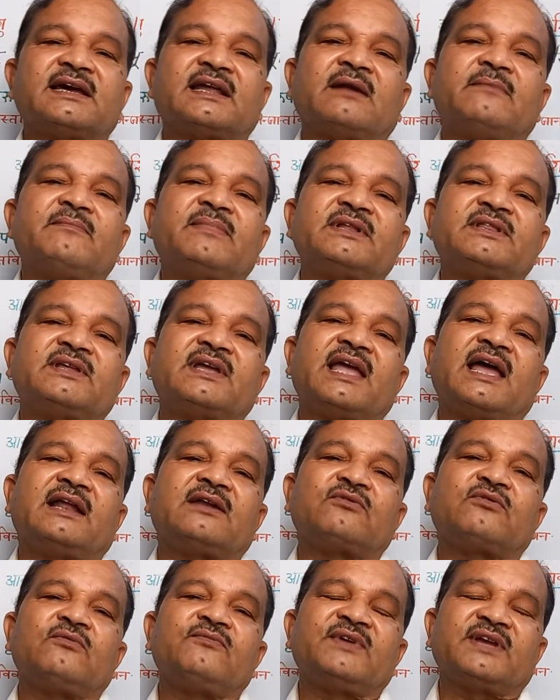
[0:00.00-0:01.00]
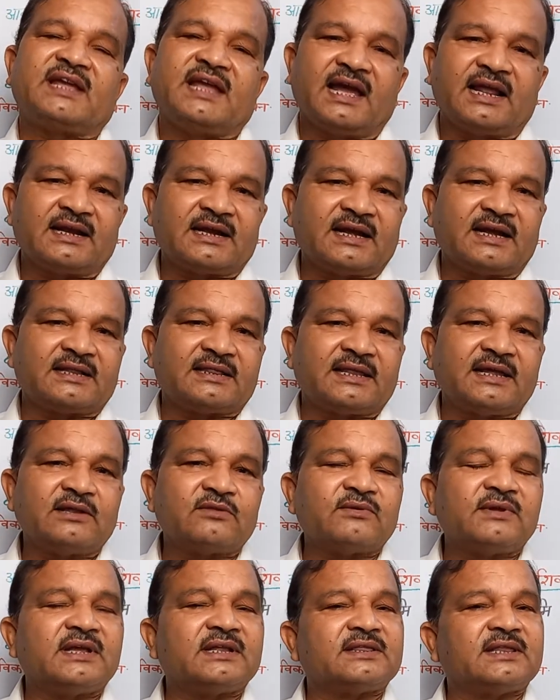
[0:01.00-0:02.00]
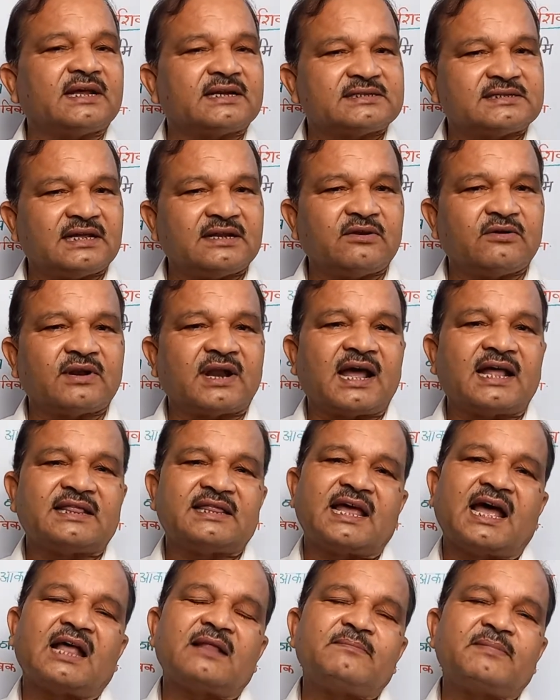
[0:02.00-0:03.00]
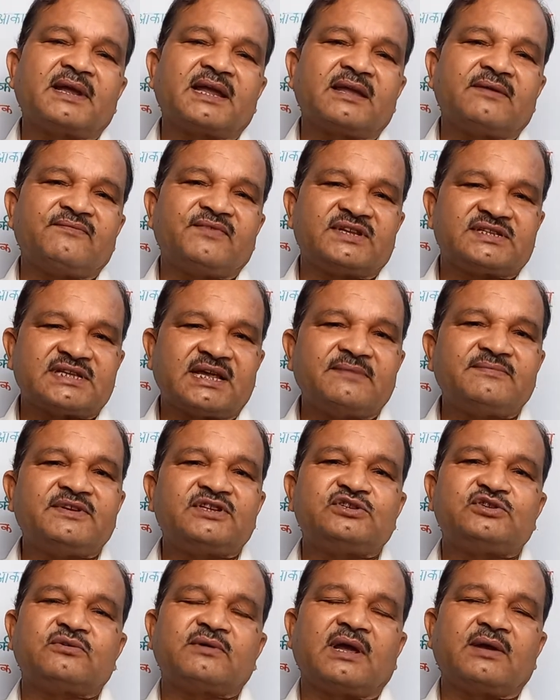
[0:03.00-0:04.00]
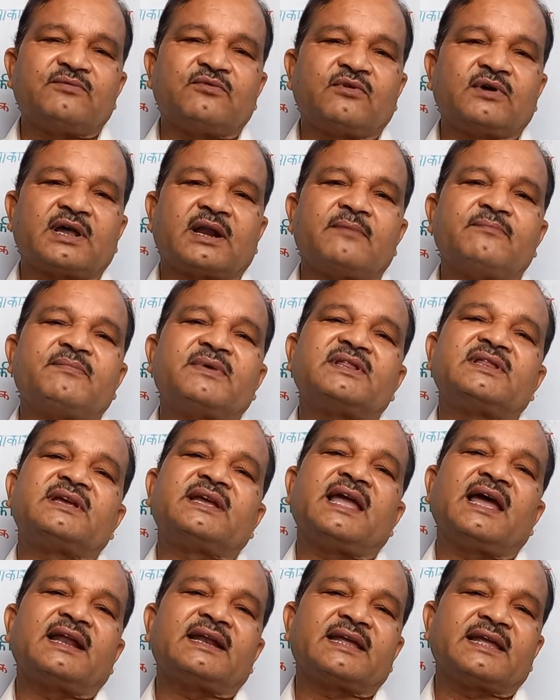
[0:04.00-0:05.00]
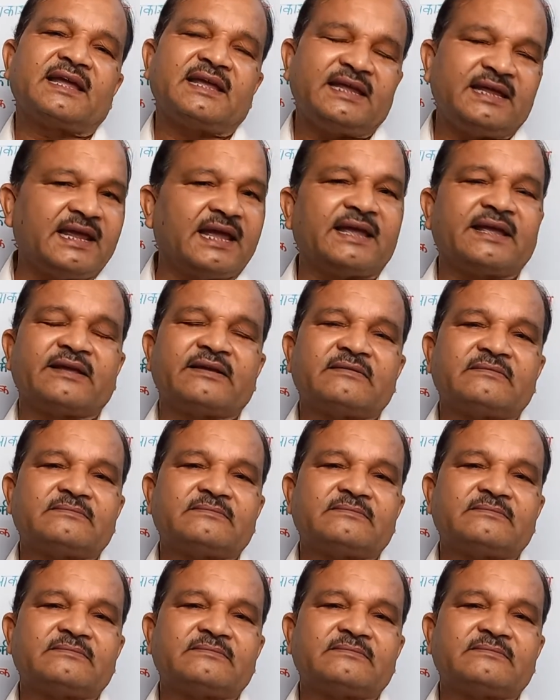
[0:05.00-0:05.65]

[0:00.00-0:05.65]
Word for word: क्रमबद्ध ज्ञान को विज्ञान कहते हैं तो ये दर्शन और आध्यात्म के विषय भी जो हैं वो क्रमबद्ध ज्ञान के ही हैं